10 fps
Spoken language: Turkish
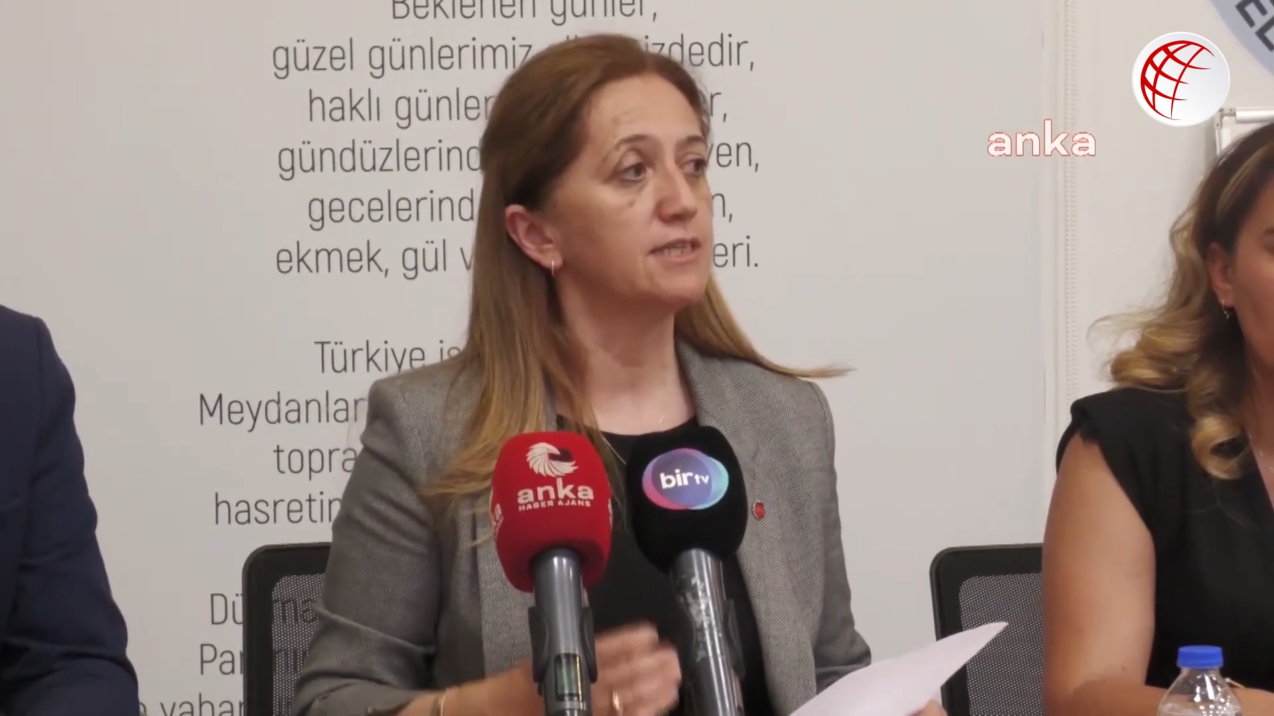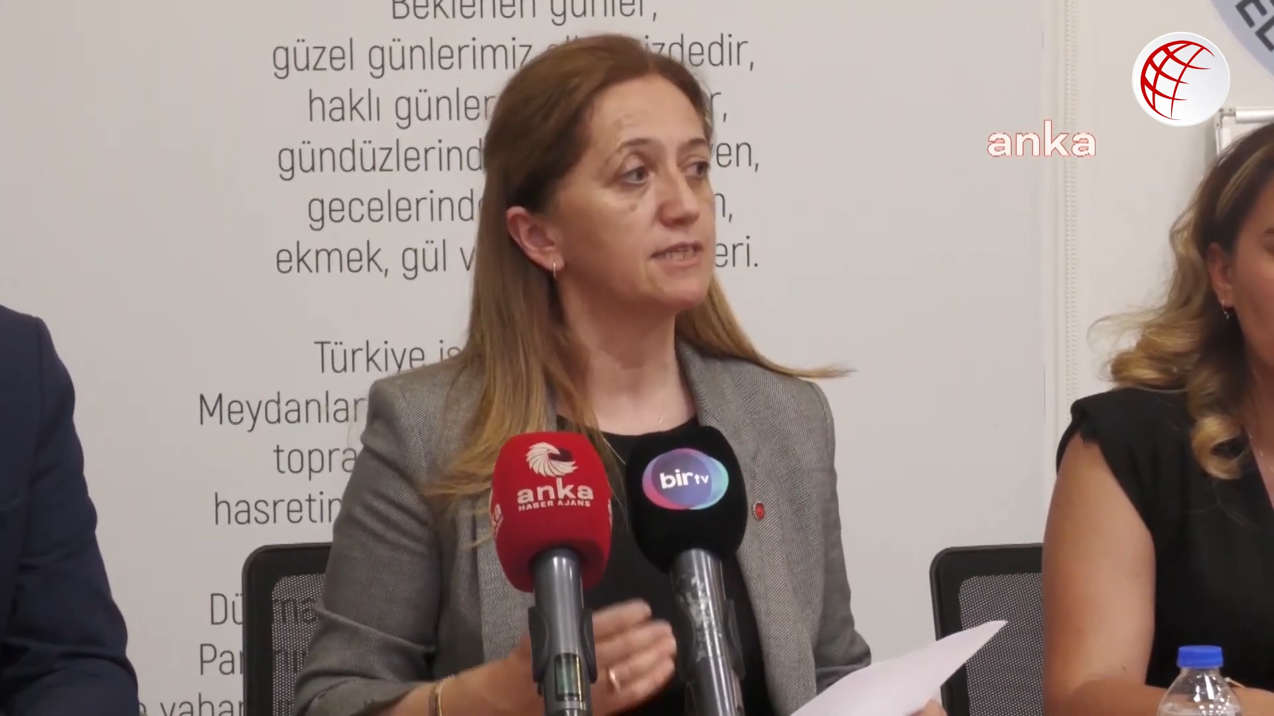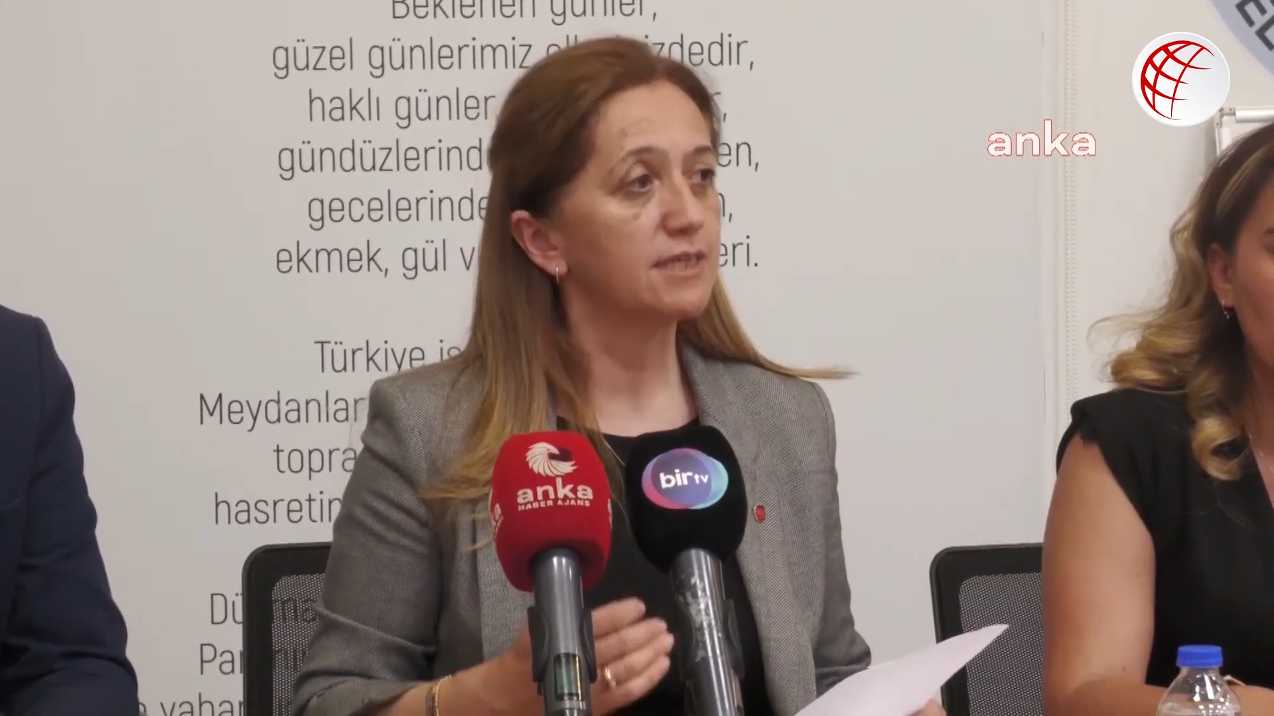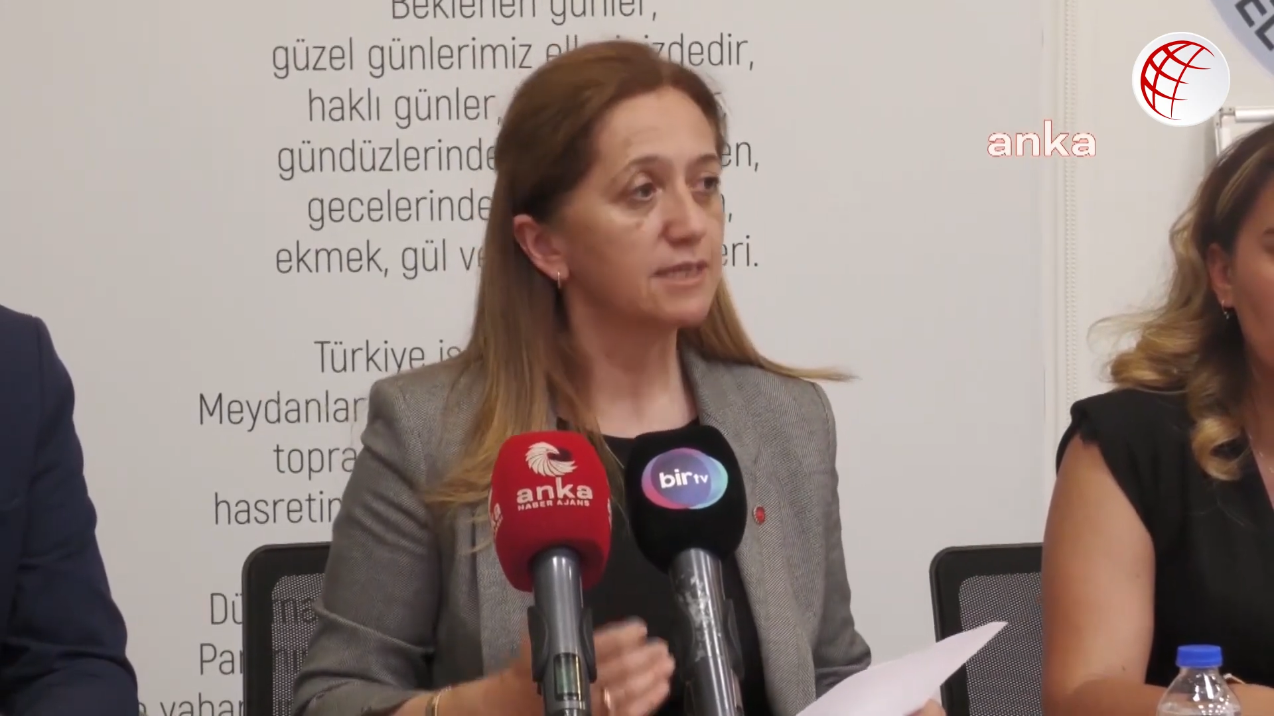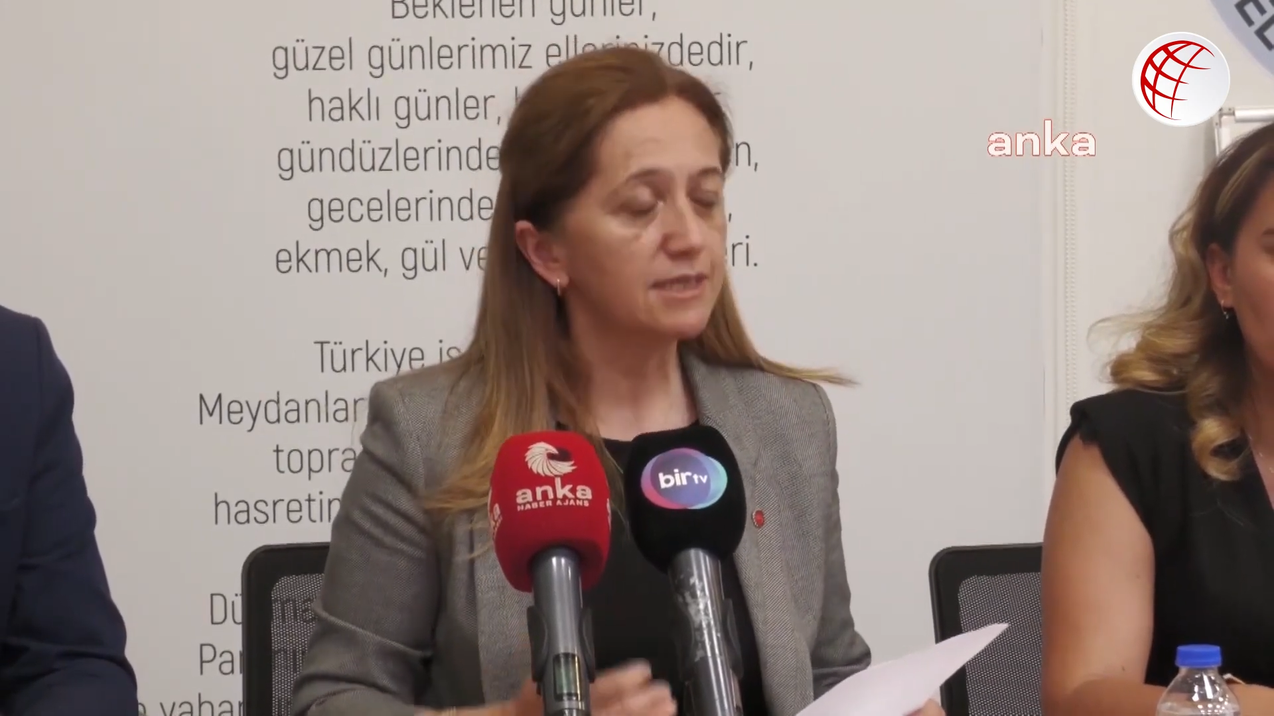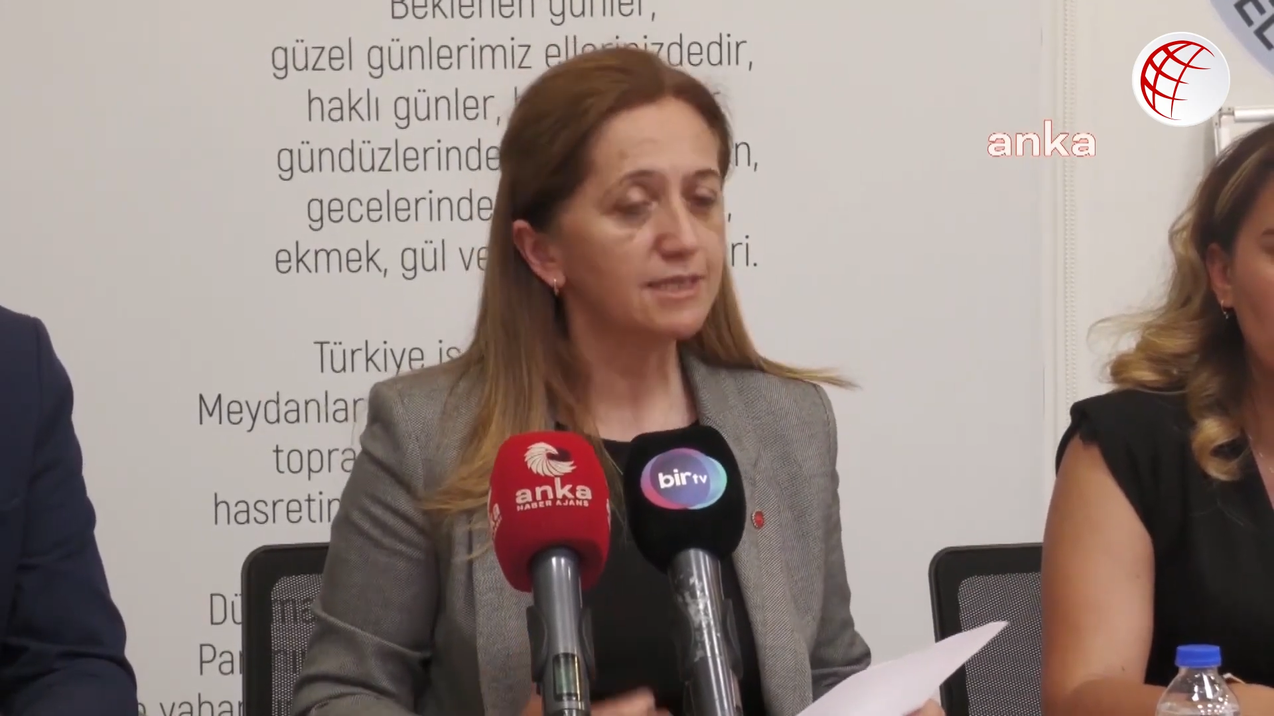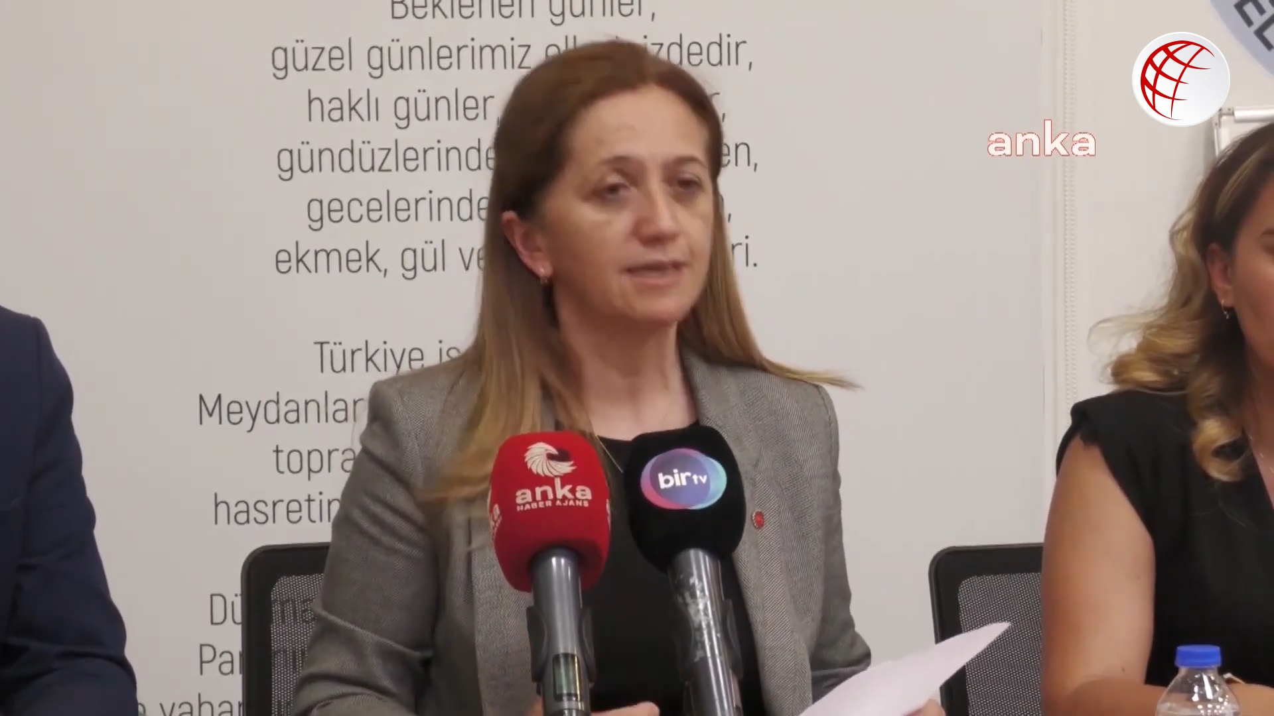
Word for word: istediği